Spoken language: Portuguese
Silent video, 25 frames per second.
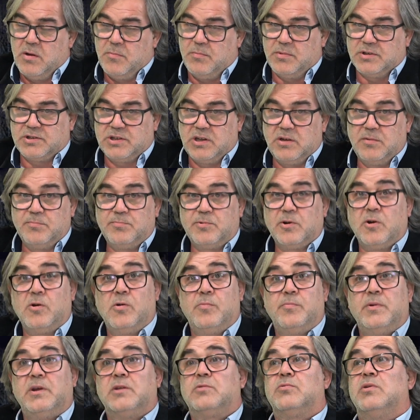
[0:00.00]
mas sim para o
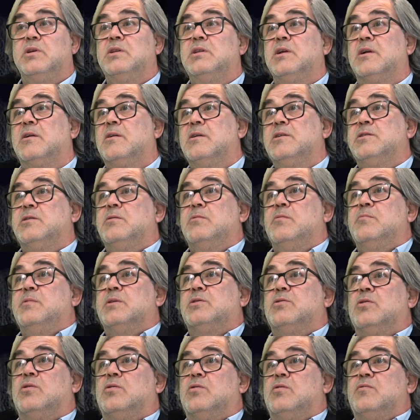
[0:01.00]
aumento. Ainda
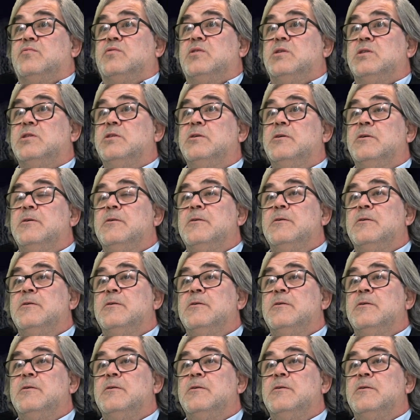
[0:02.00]
relativamente ao Covid,